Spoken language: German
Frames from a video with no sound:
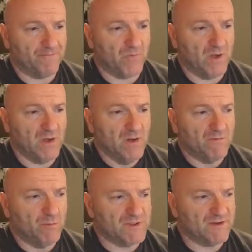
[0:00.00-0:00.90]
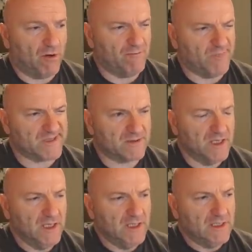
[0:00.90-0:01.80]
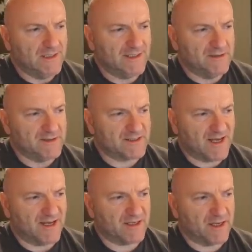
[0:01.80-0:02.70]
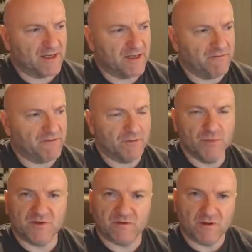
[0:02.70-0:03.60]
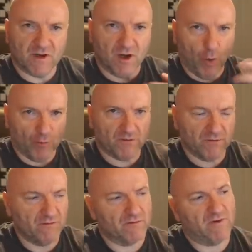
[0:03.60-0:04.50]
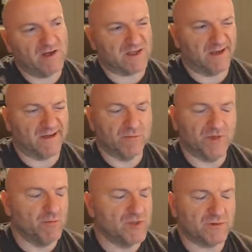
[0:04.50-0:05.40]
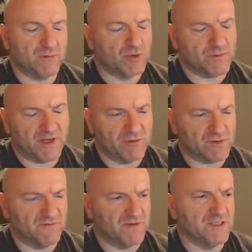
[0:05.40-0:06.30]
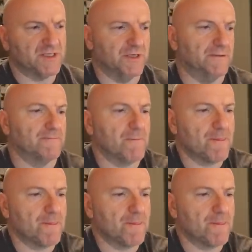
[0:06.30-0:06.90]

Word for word: Ne? Wir müssen aufpassen, äh, dieses H3G4 mit Raumgewinn für Weiß eigentlich, dem, müssen, dem muss man eigentlich aus dem Weg gehen.